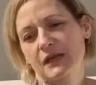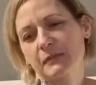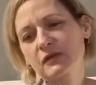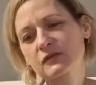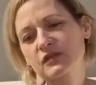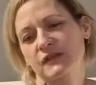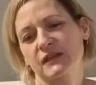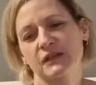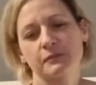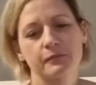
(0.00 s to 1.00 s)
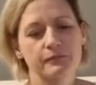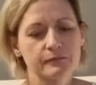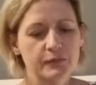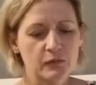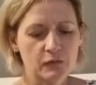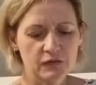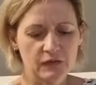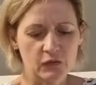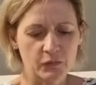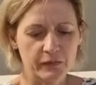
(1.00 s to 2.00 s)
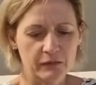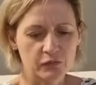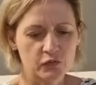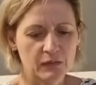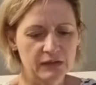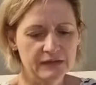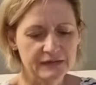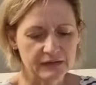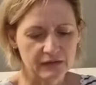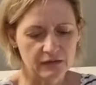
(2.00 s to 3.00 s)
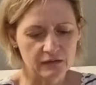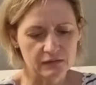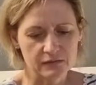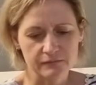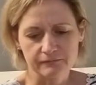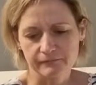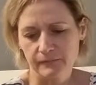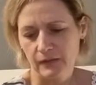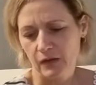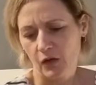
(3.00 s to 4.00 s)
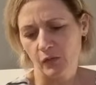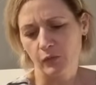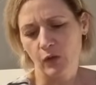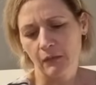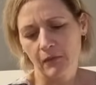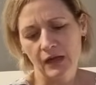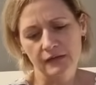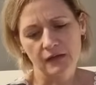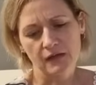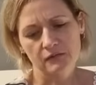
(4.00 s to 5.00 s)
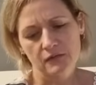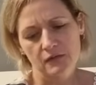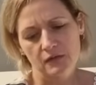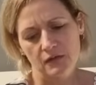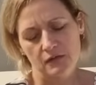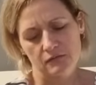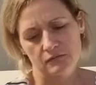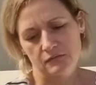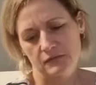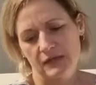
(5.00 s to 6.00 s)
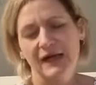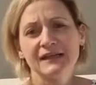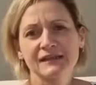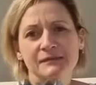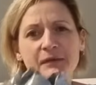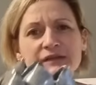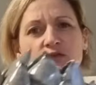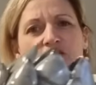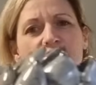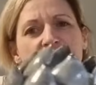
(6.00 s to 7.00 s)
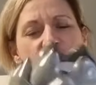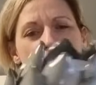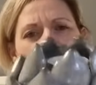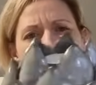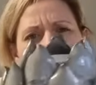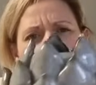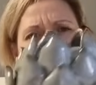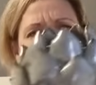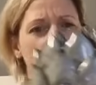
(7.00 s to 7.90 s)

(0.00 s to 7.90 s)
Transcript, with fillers: chyba go też w jakiej promocji kupiłam, bo tu ma listki y, obłamane, ale jest bardzo śliczny